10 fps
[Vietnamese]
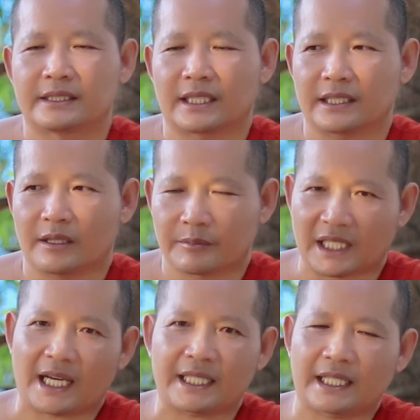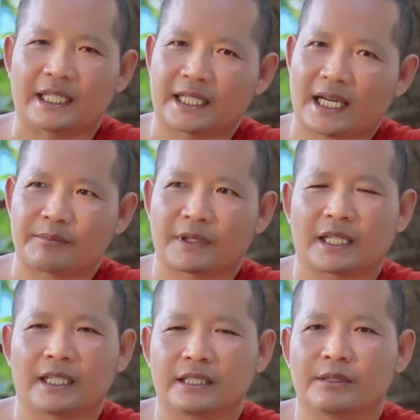chẳng ổng nát đây cam này
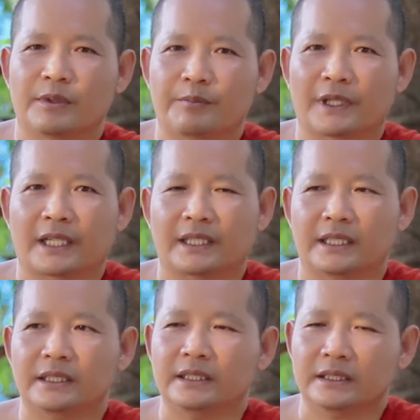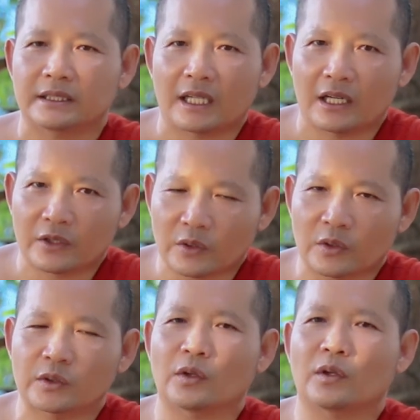ấy cứ bột bật tứ ở
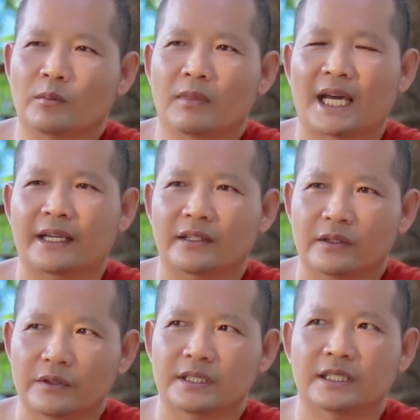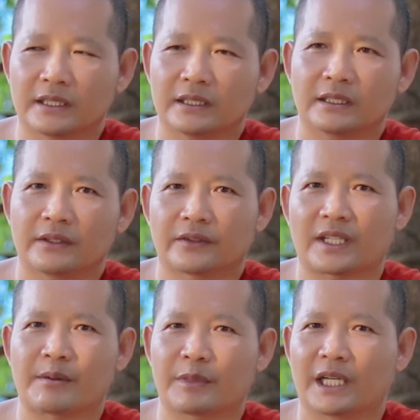rong tốc lùm bá đôi chia
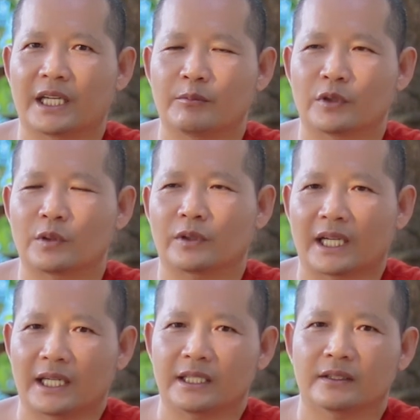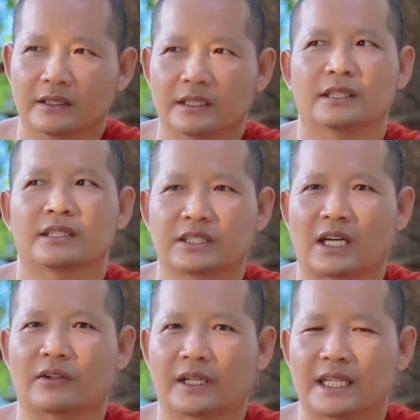xa mình đấy mùi rút để
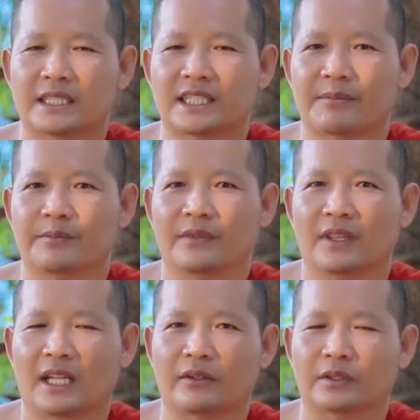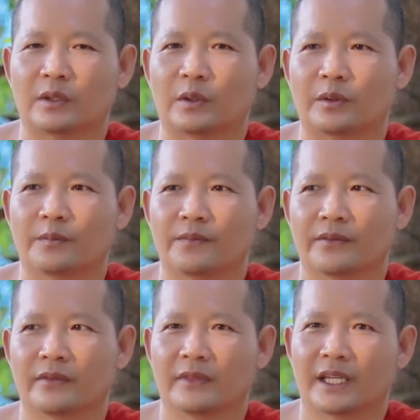chào này ấy chập đọt lột
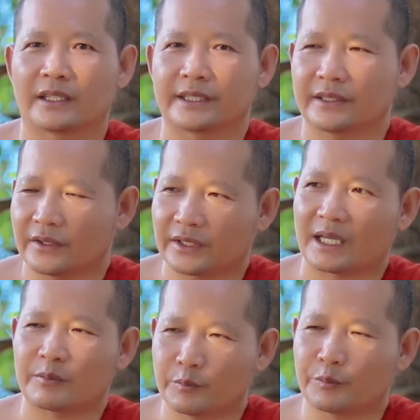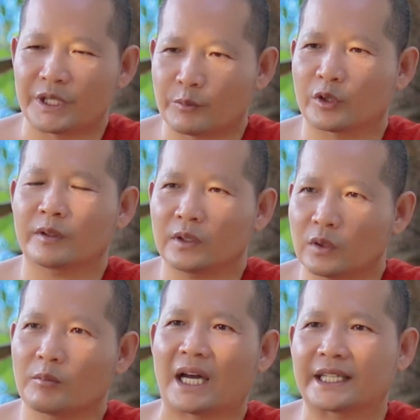nàng cứ đời xa vì muốn nó
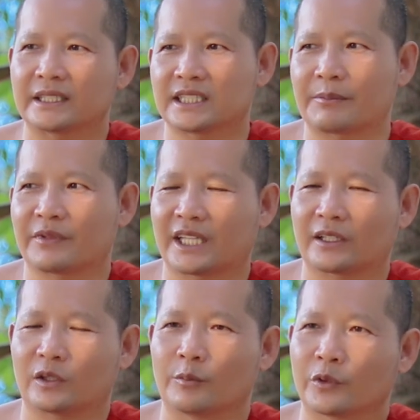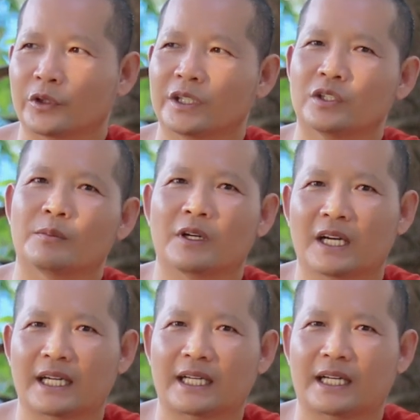lột bàn chập sạch cái tùm rùi nó vô một
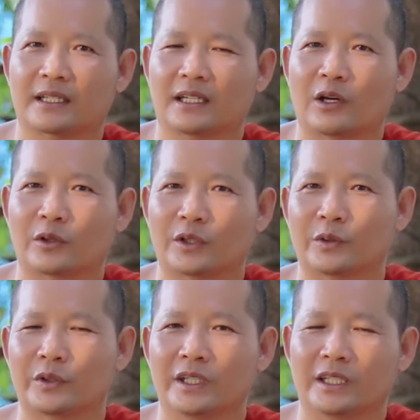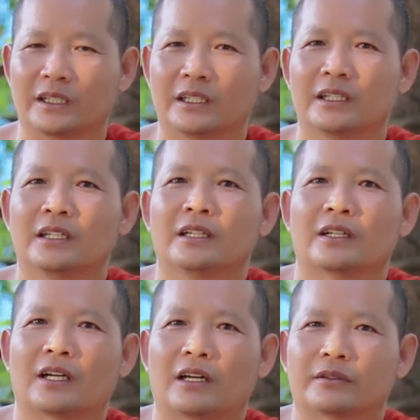đọt cái túi á
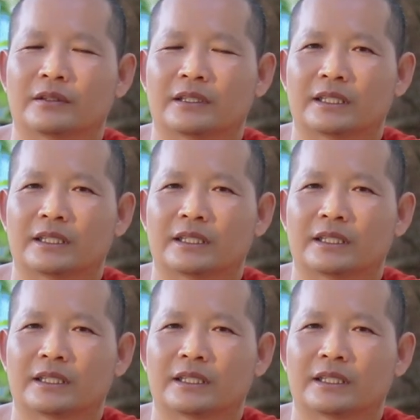đọt